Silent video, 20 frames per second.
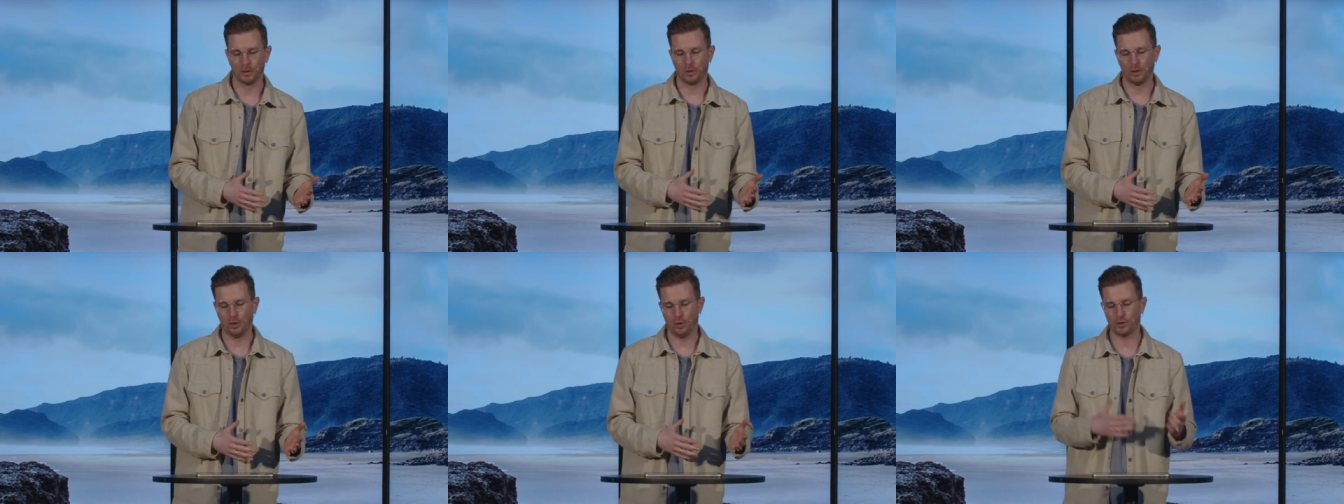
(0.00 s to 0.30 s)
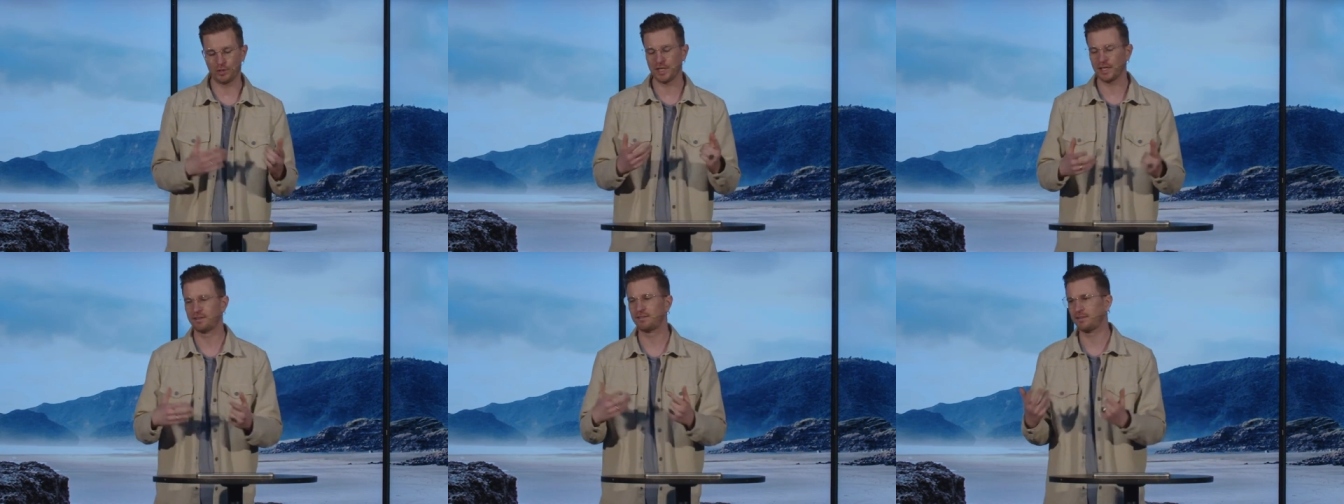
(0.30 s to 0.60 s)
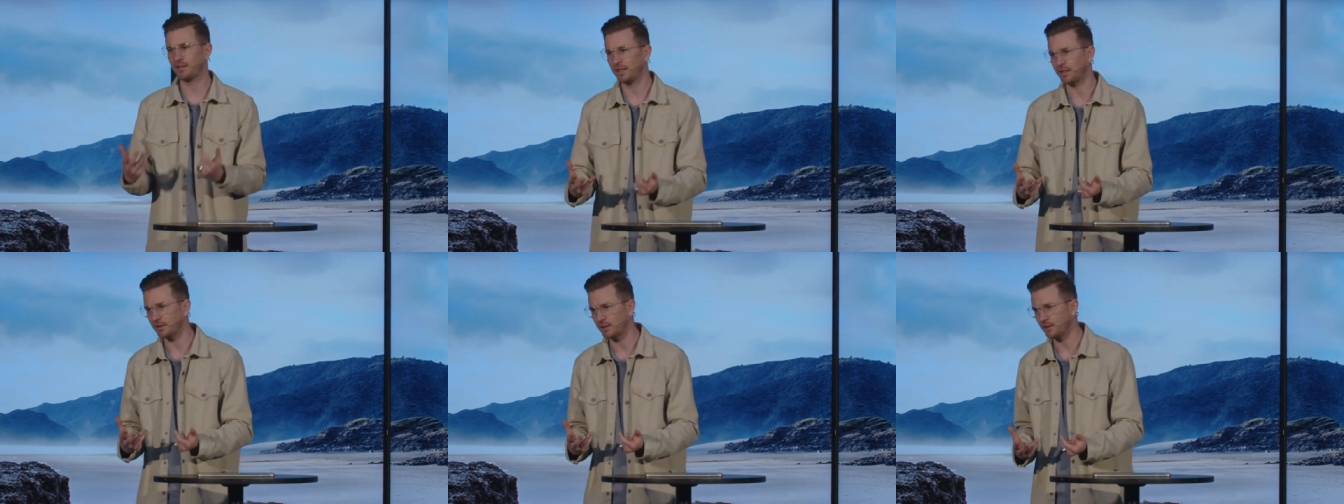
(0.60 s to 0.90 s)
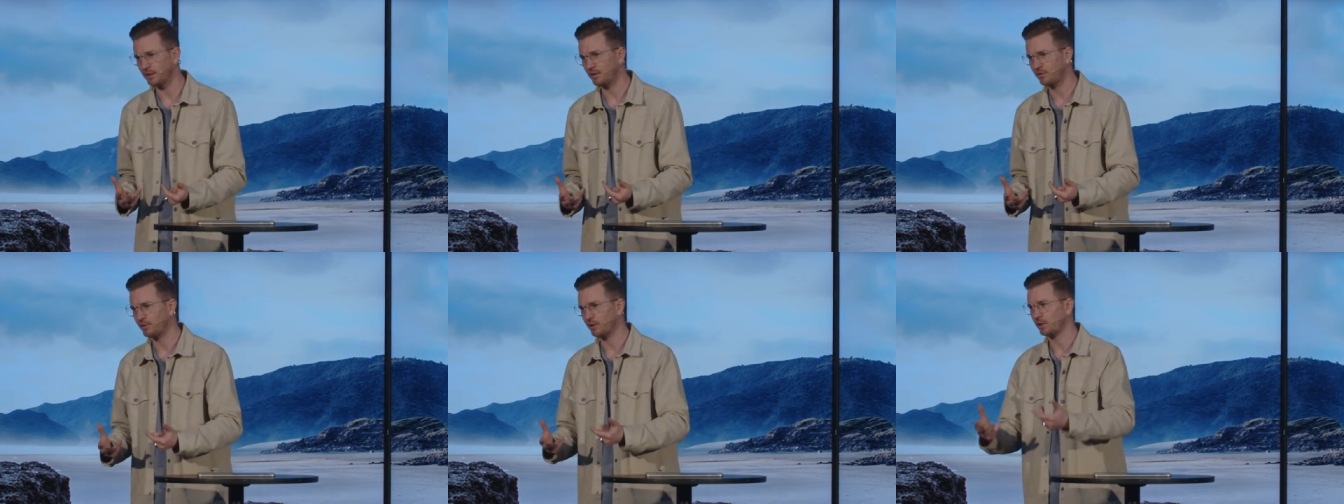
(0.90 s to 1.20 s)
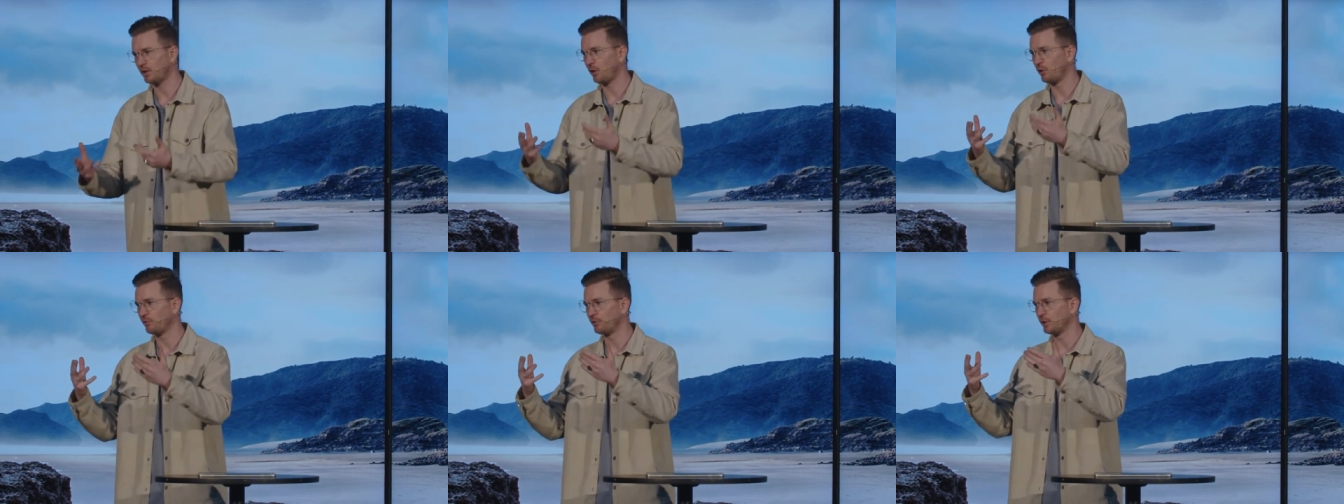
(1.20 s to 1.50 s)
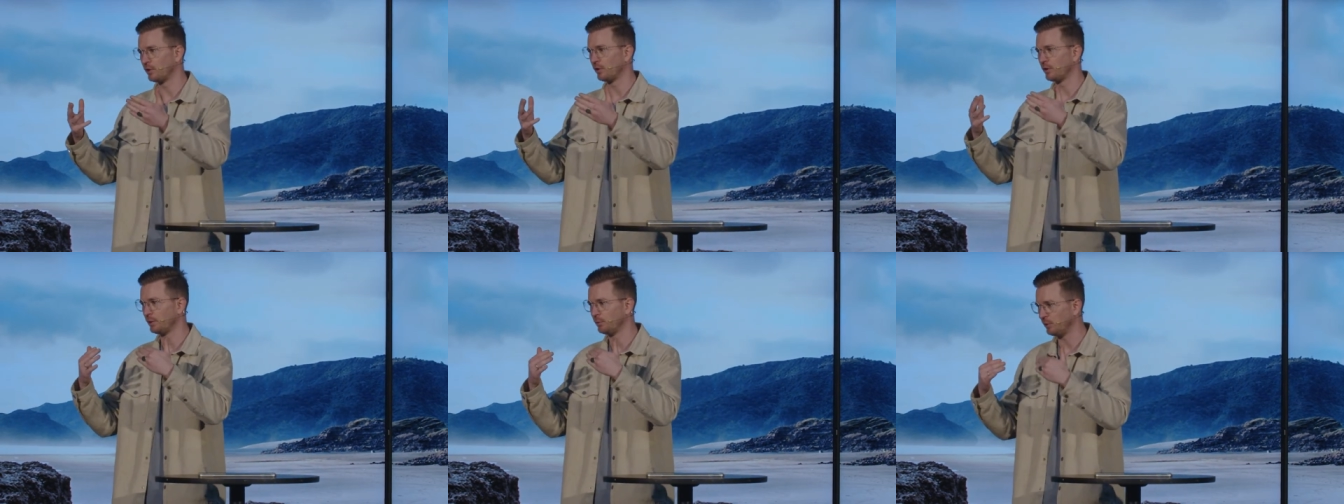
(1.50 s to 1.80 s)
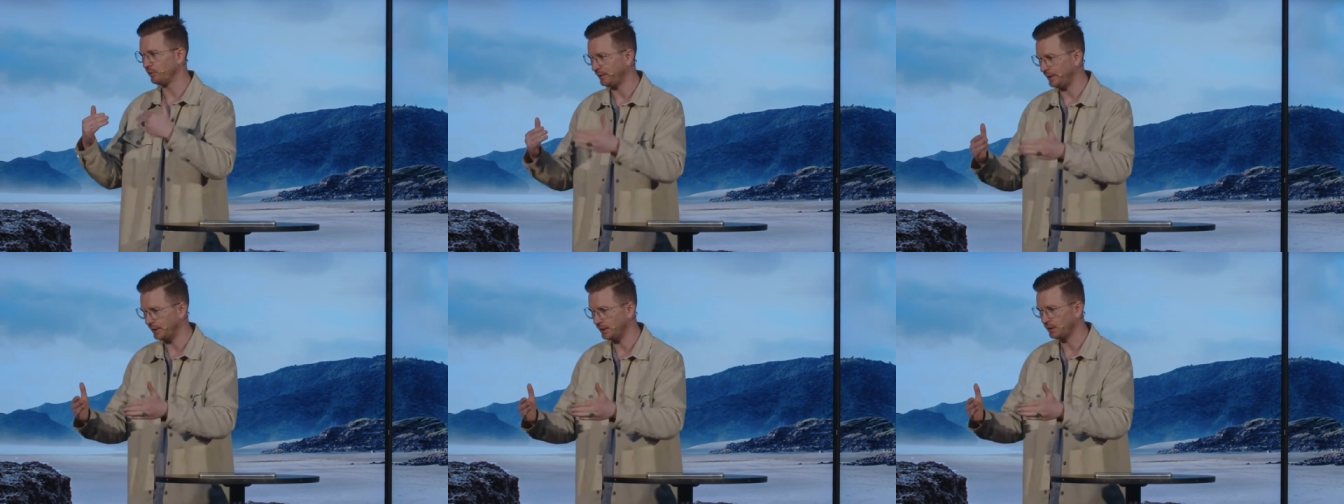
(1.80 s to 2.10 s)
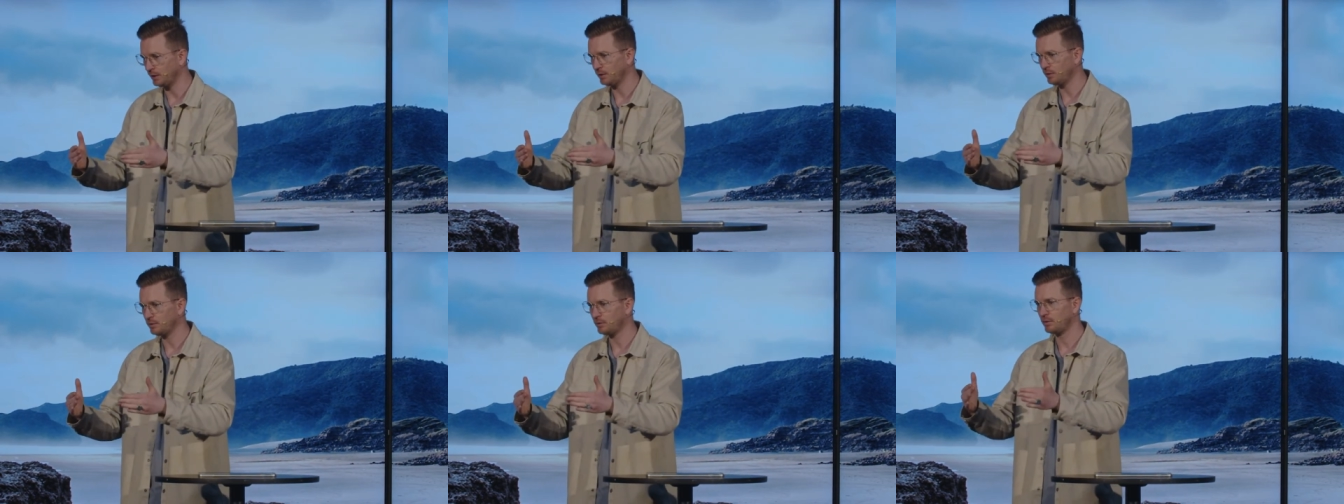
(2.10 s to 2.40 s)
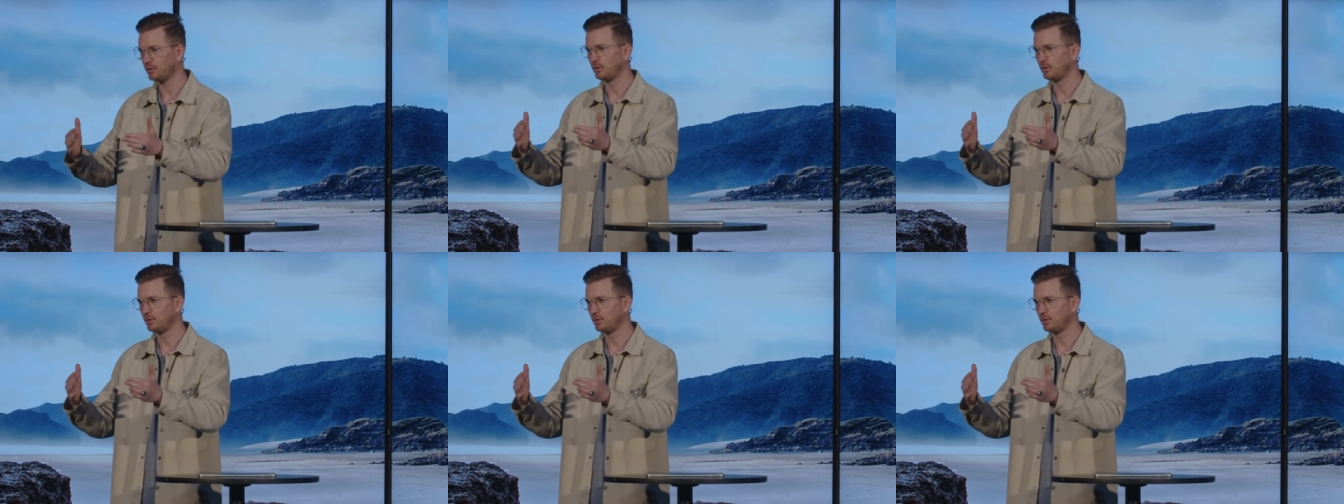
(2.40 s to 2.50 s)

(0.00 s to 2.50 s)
Und letztendlich vertrauen wir Gott immer weniger